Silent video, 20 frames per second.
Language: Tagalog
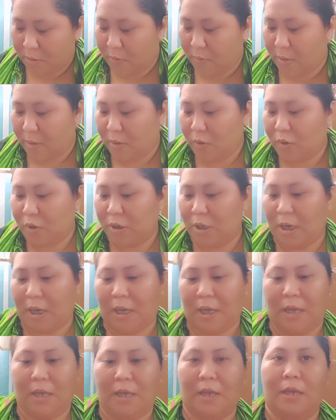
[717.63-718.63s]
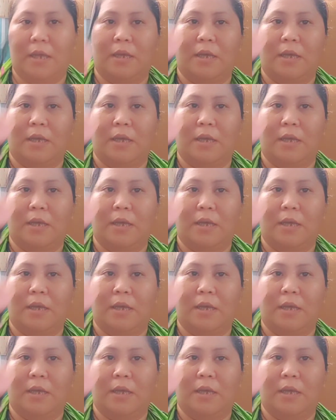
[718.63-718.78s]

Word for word: So, ito siya.